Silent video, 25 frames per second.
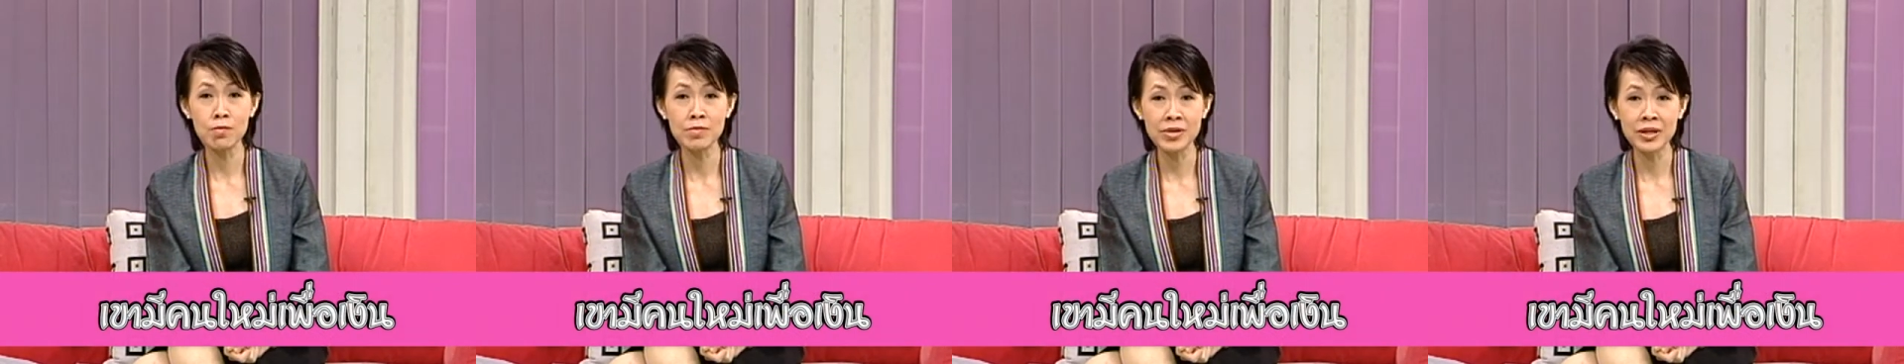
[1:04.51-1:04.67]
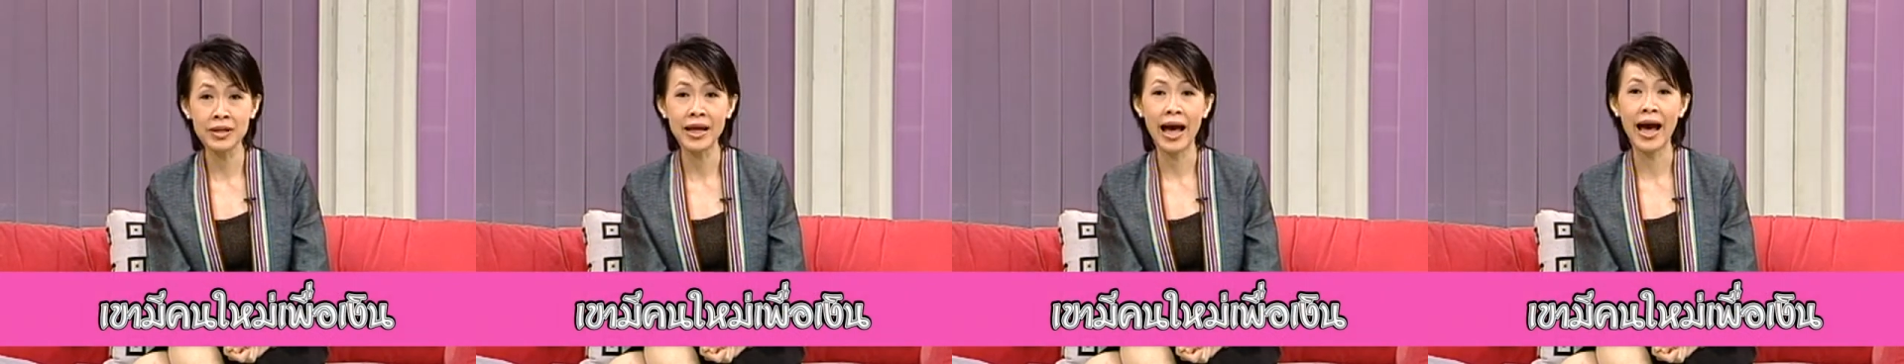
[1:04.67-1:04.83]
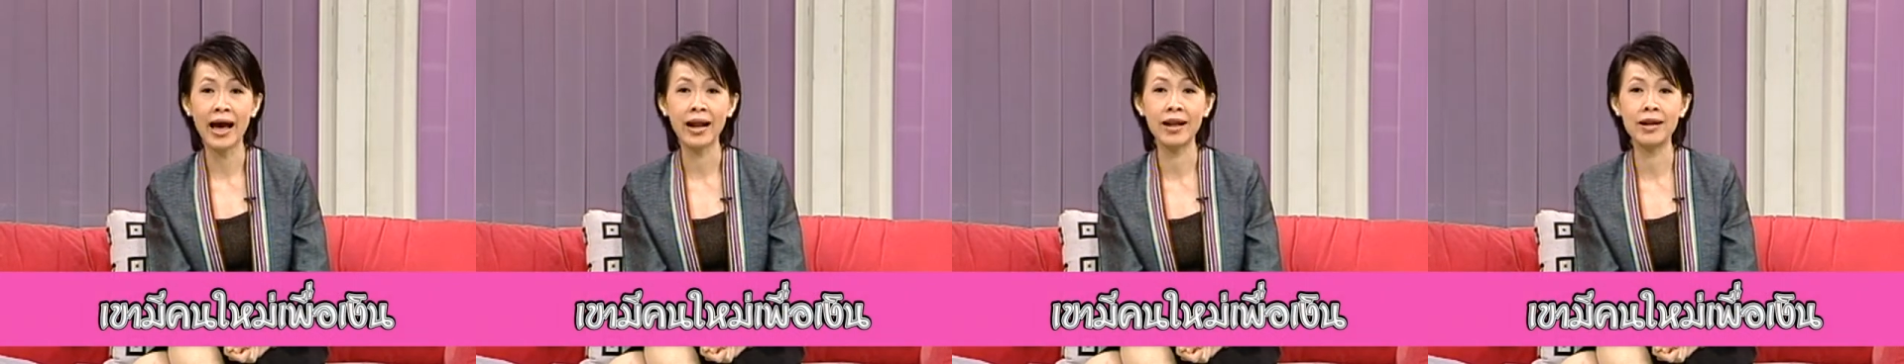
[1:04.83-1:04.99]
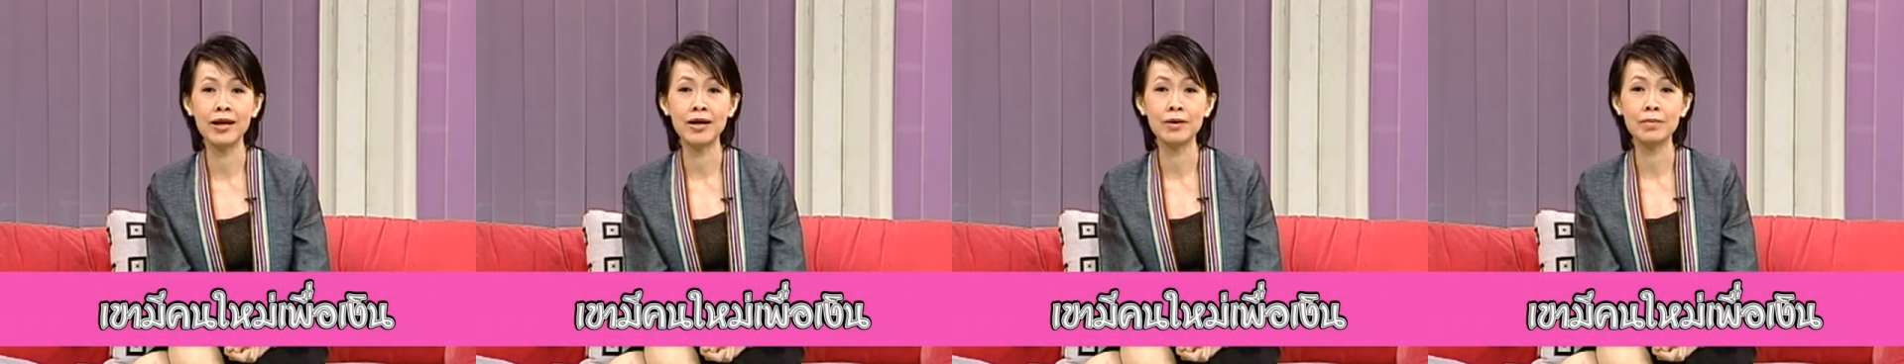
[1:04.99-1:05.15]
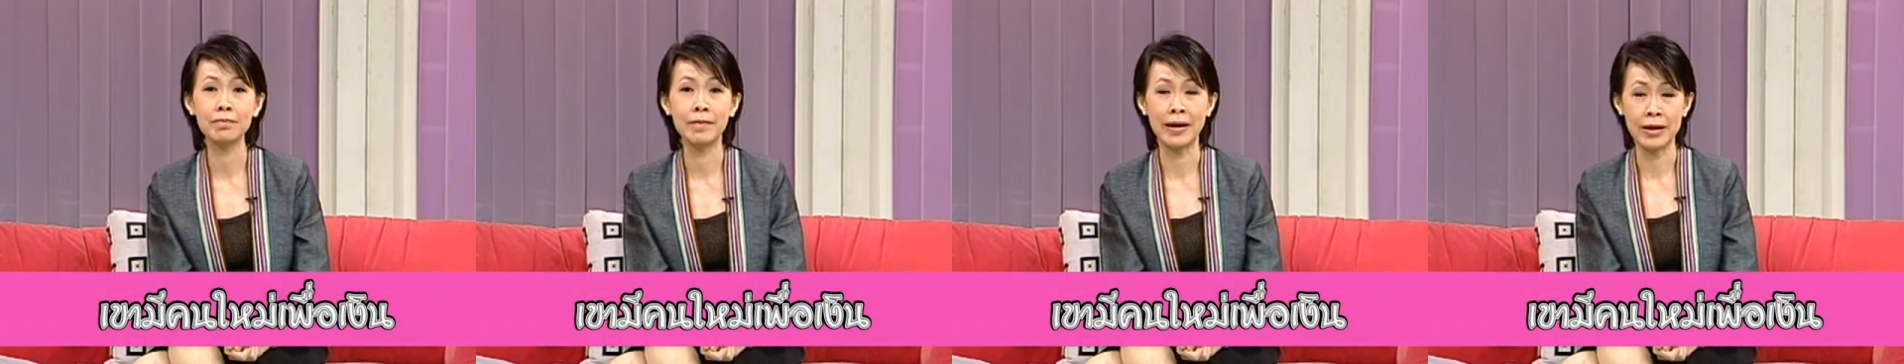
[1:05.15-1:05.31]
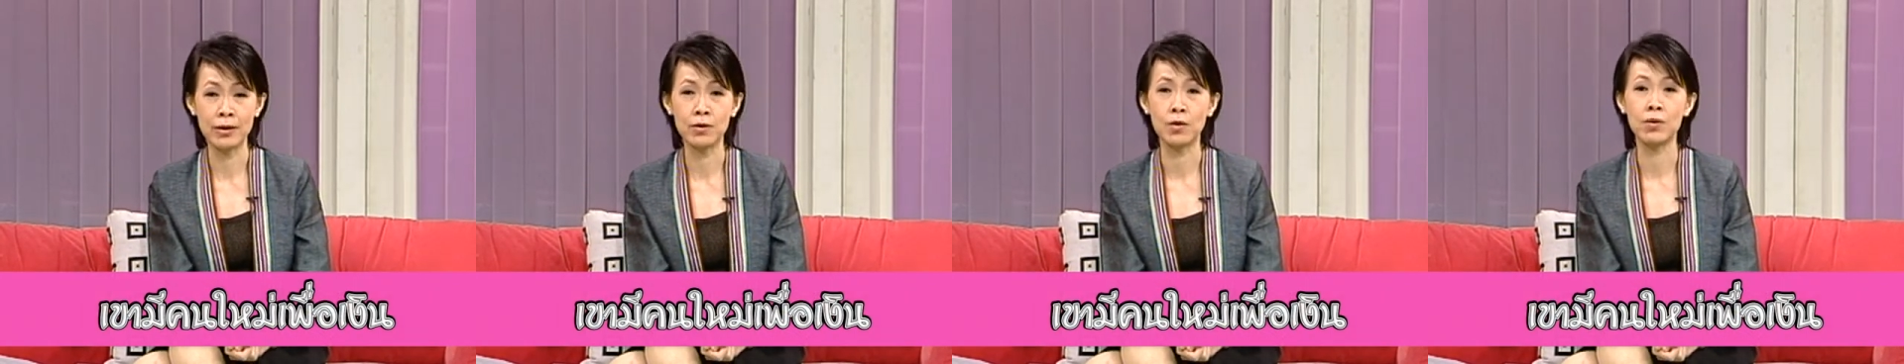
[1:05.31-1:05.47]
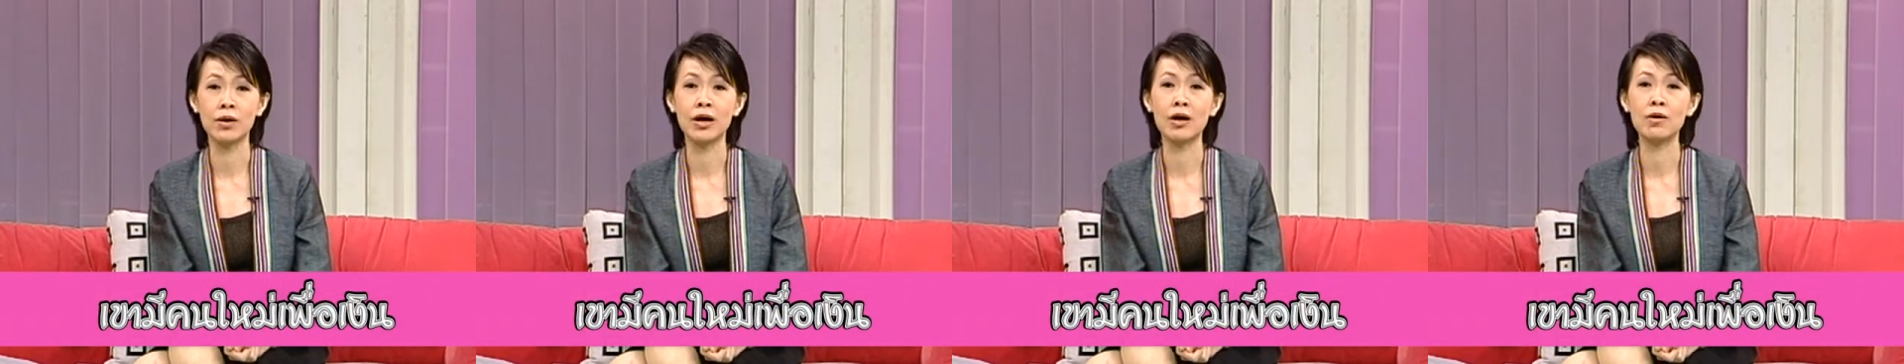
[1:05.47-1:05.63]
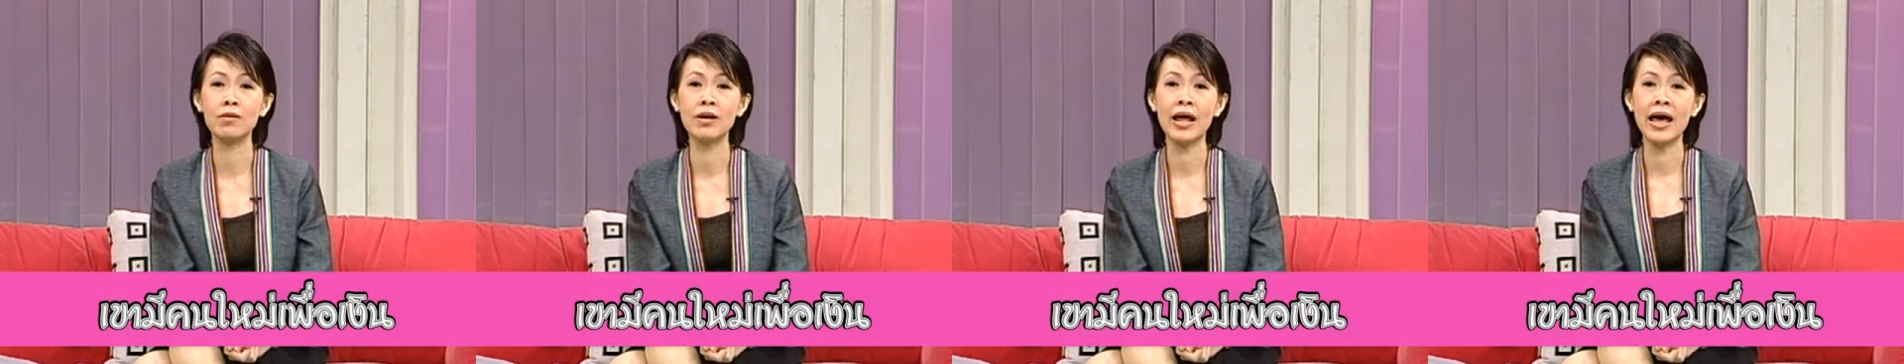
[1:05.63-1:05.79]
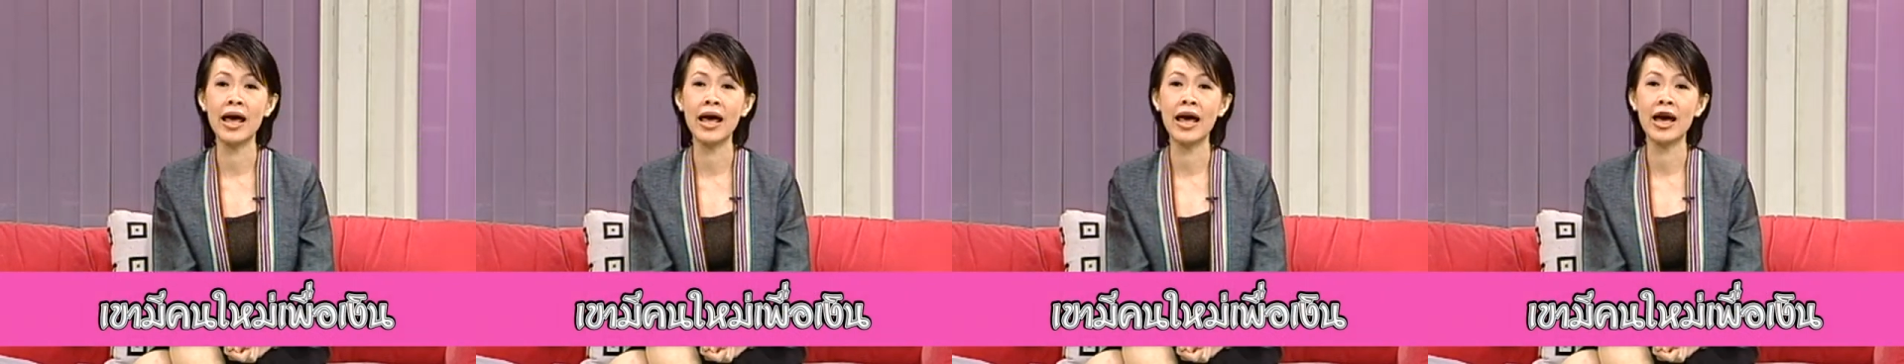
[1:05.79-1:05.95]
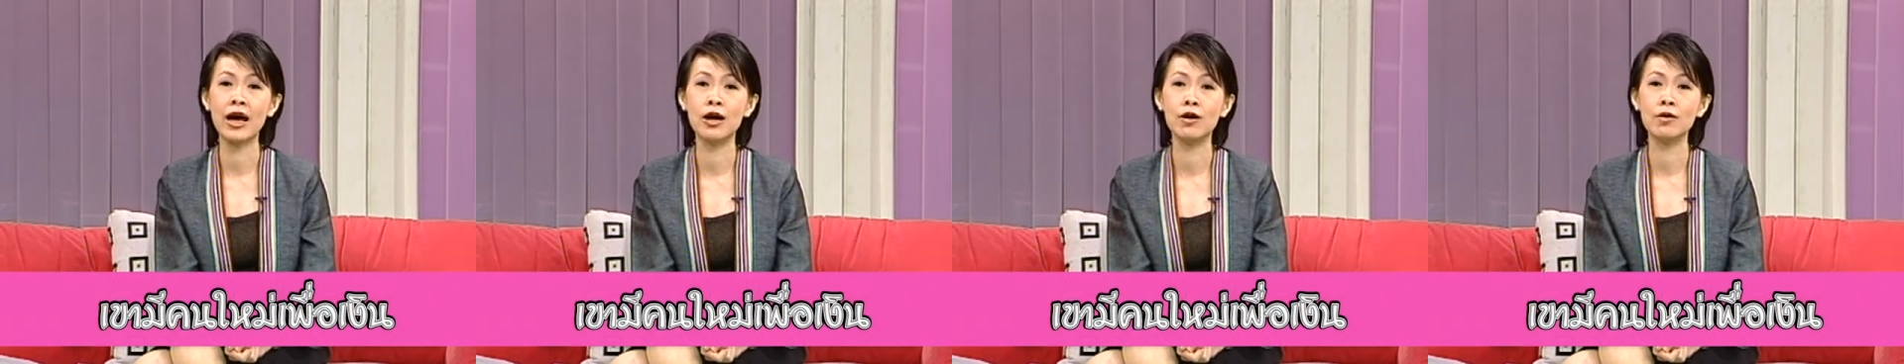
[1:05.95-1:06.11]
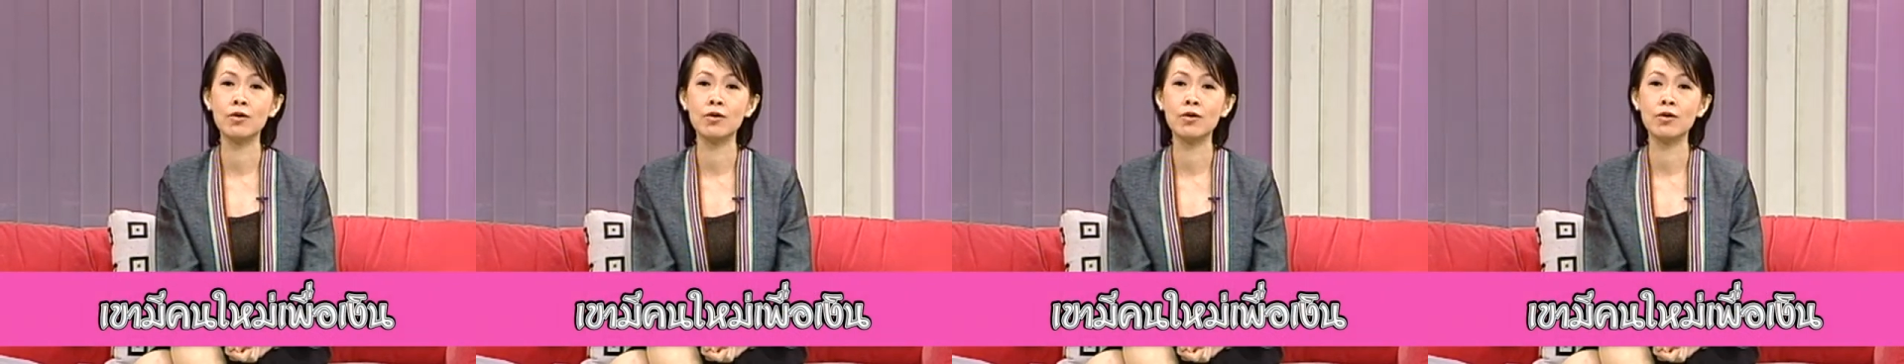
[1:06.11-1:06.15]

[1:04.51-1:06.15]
มีทางเลือกใหม่ของเขาแล้ว